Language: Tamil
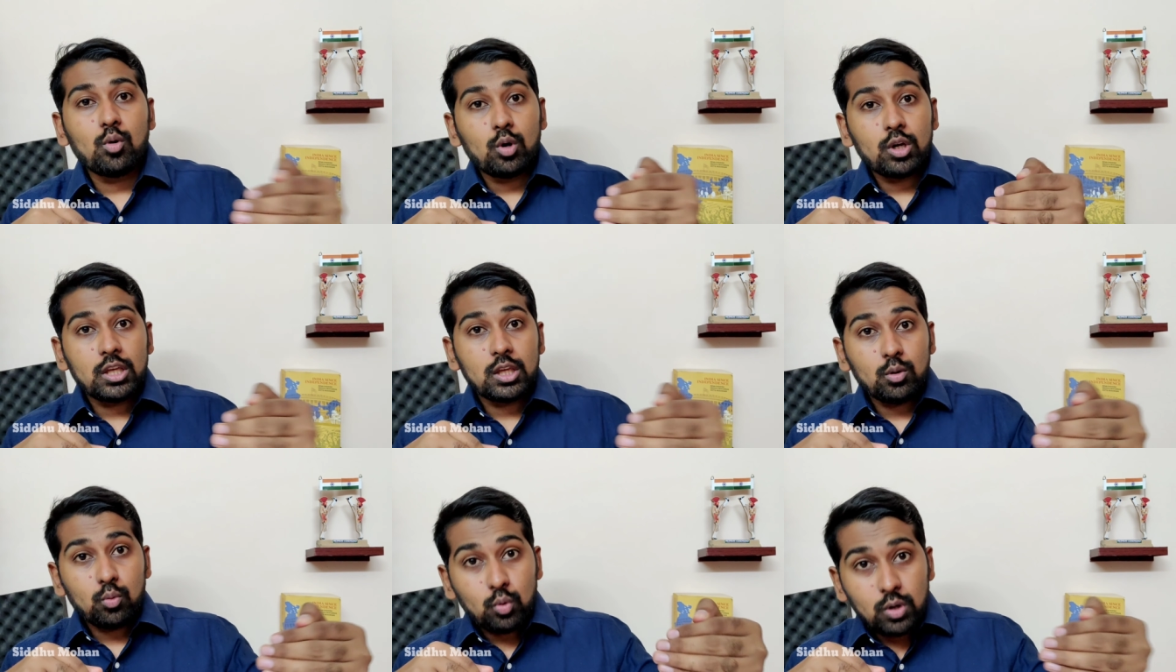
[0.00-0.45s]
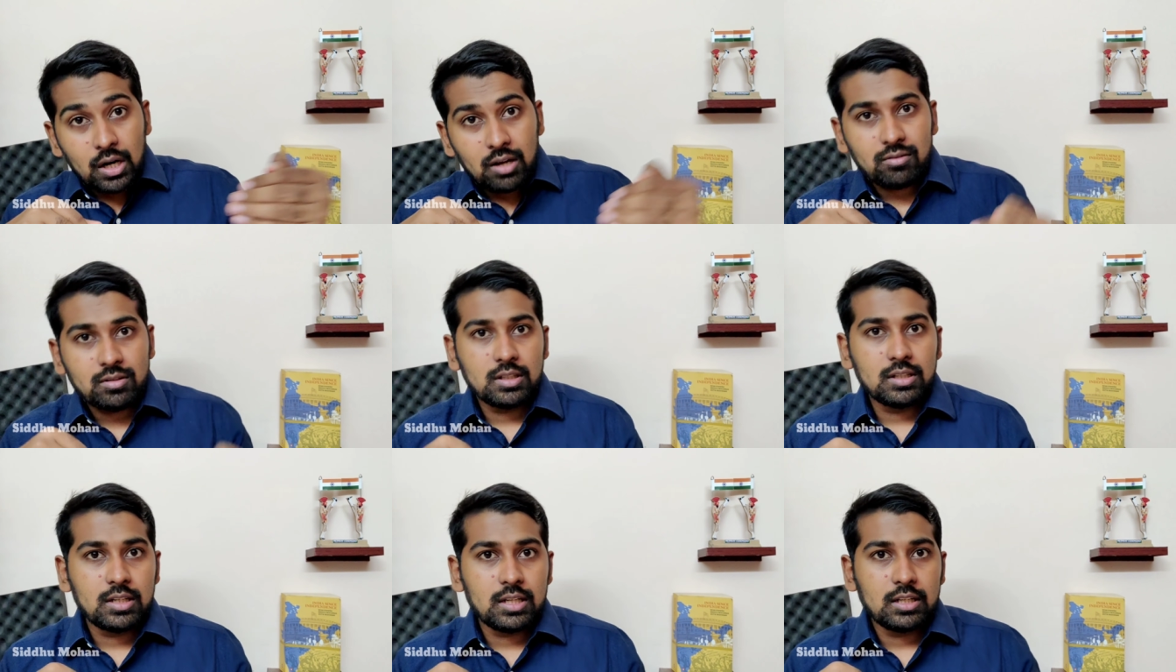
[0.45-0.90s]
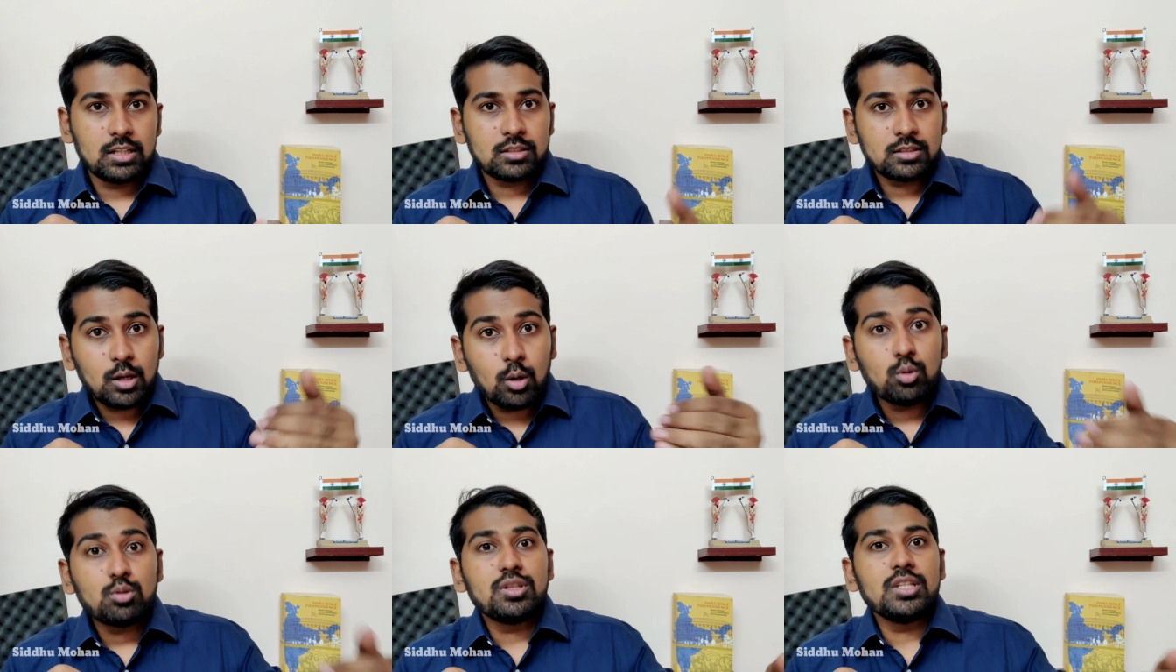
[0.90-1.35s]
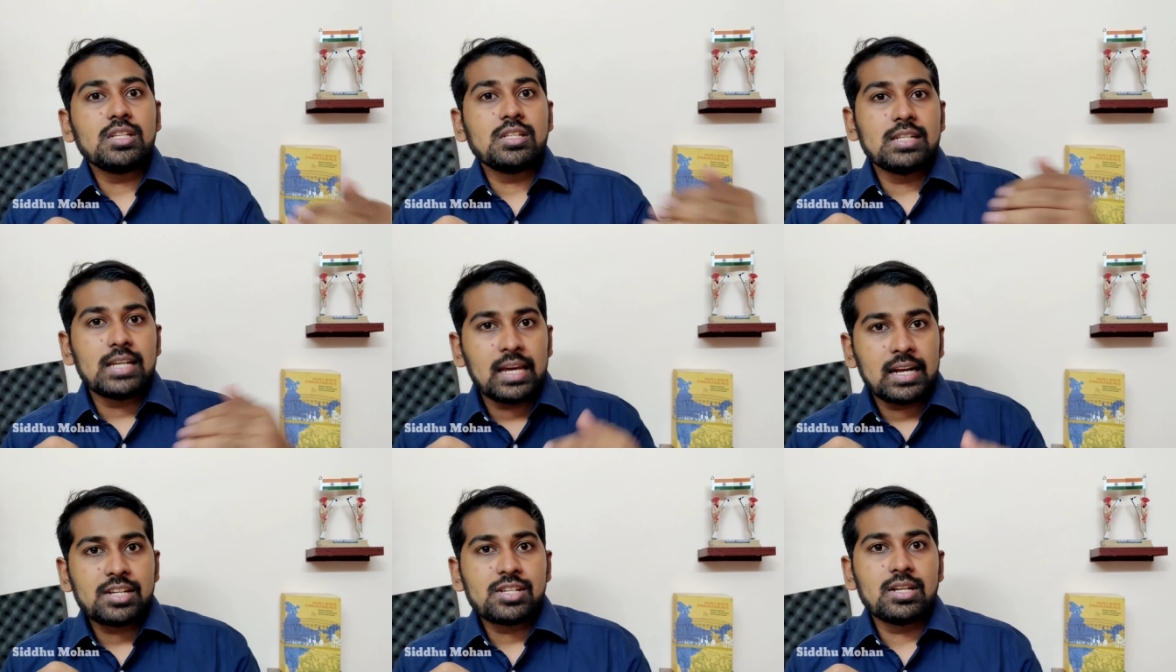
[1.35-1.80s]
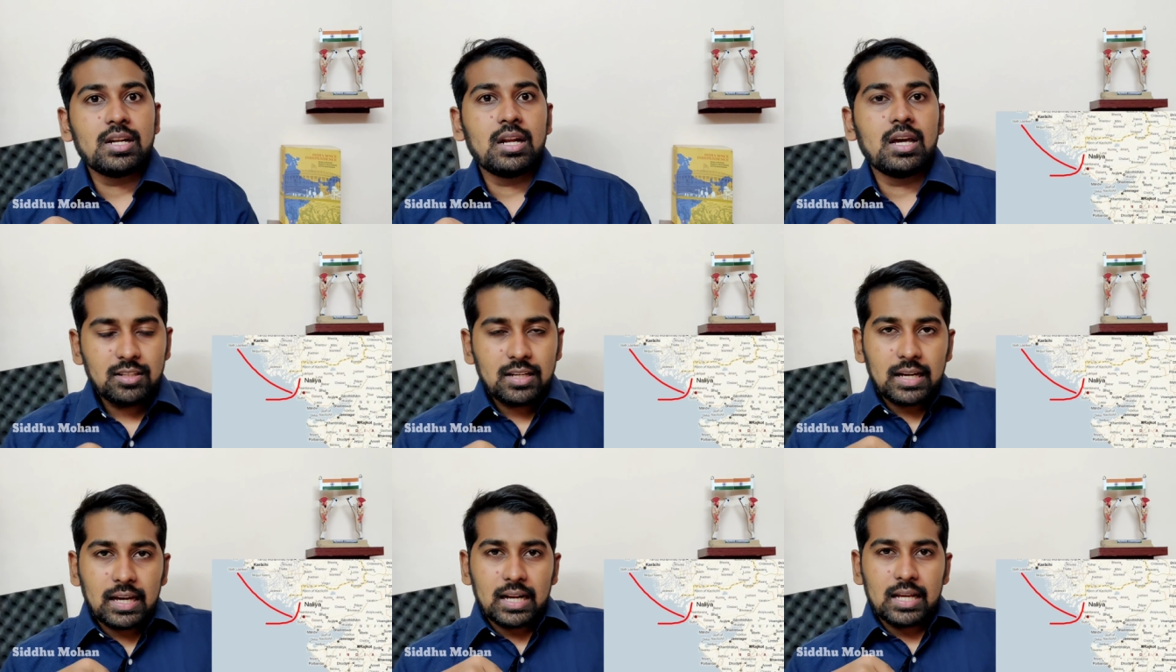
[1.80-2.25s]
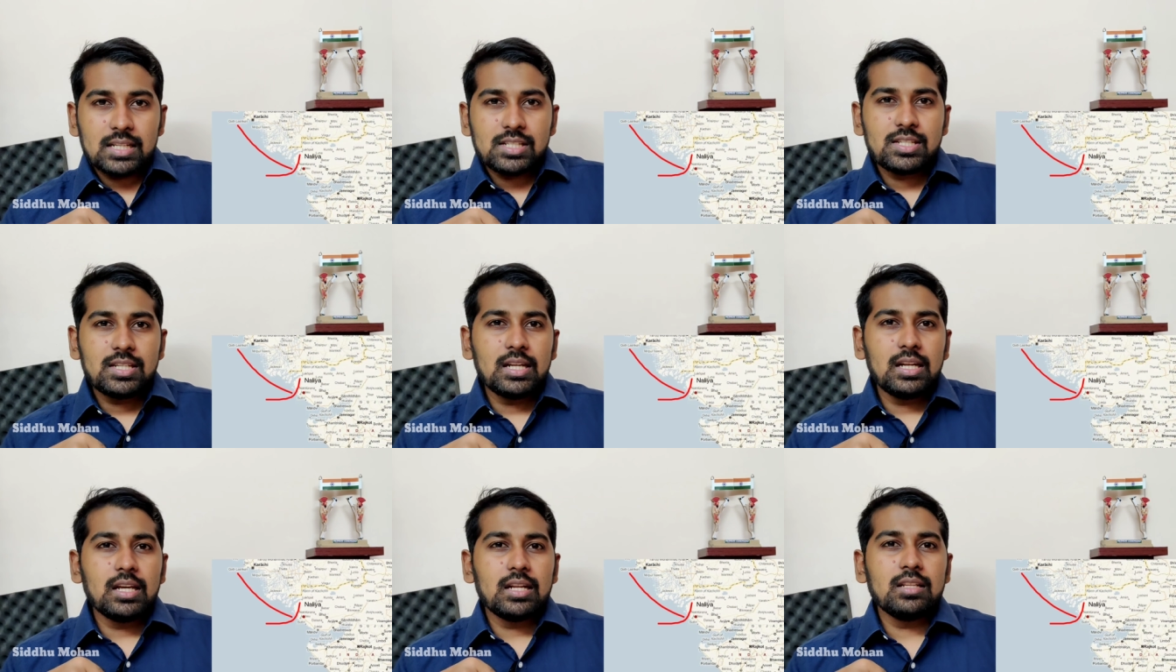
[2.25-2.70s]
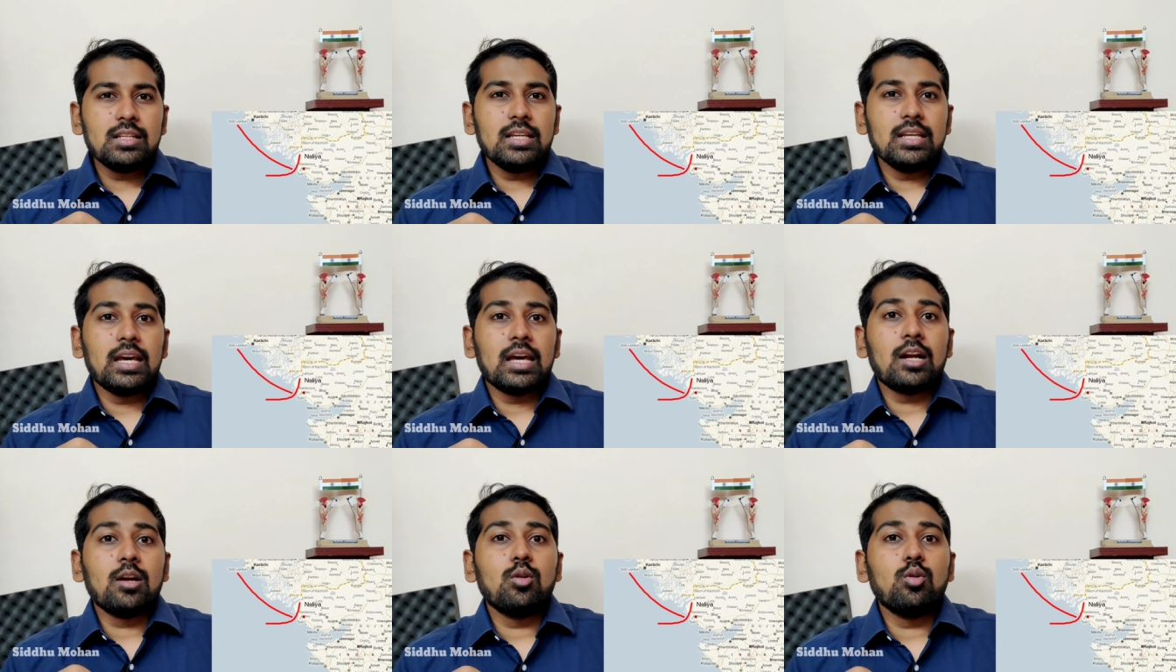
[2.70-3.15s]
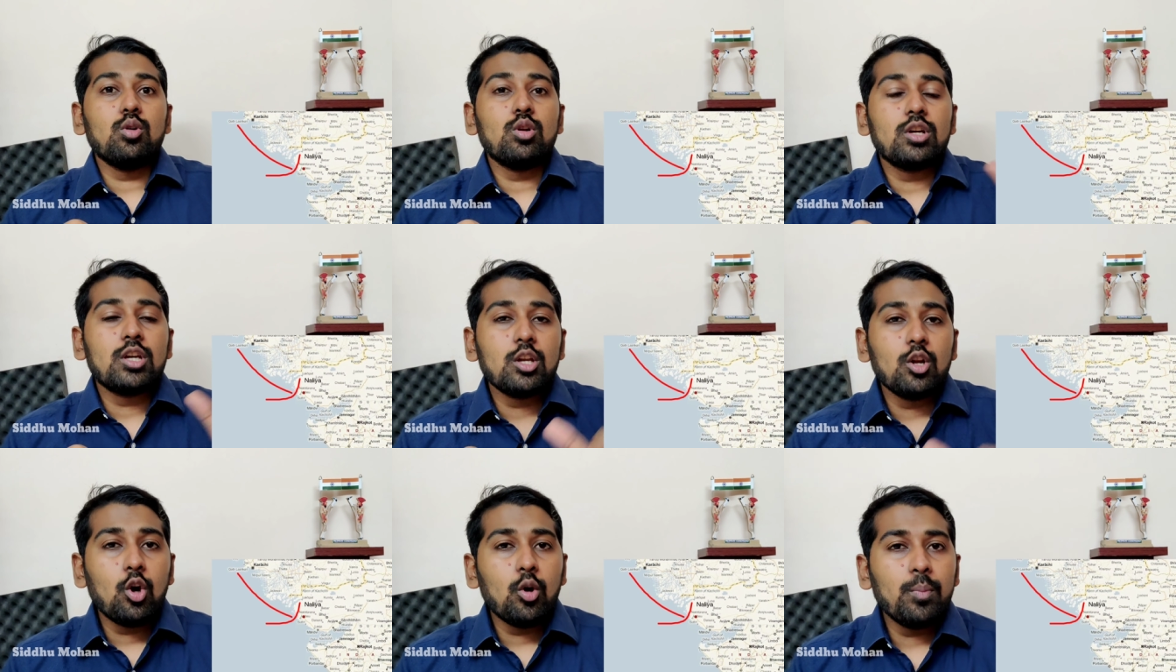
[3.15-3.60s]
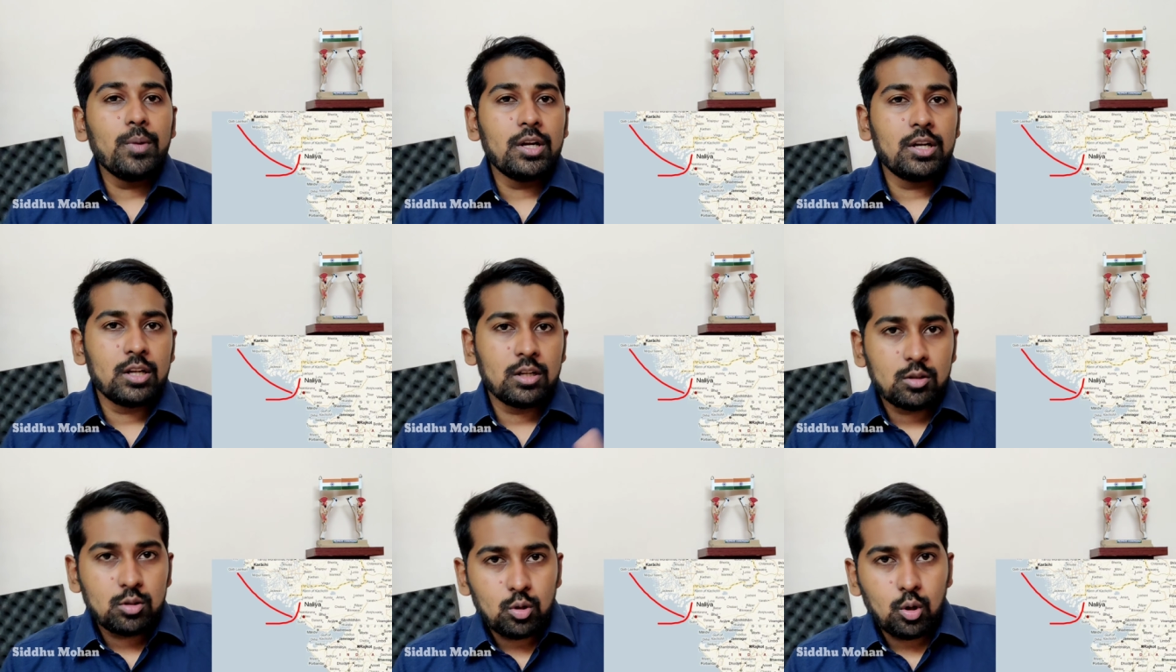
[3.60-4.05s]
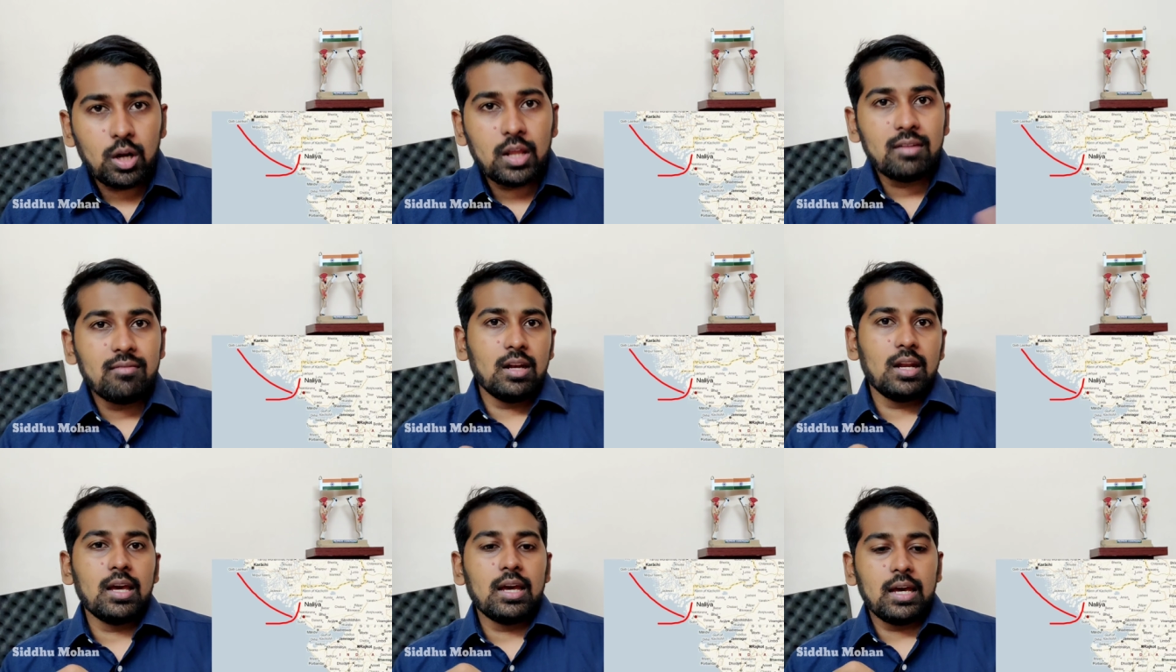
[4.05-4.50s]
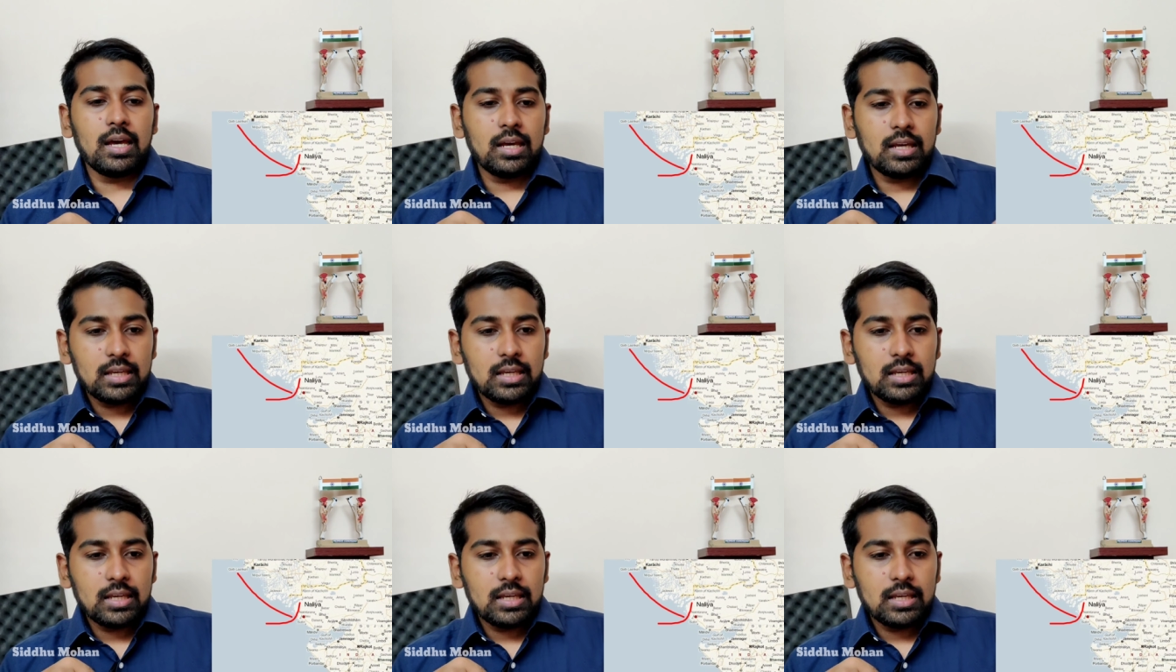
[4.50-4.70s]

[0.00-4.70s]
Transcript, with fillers: நோக்கி உள்ள வந்துட்டு இருக்கு சவுத் ஈஸ்ட் டைரக்ஷனில் கராச்சியில கராச்சியிலேருந்து இரநூறு கிலோமீட்டர் தொலைவில்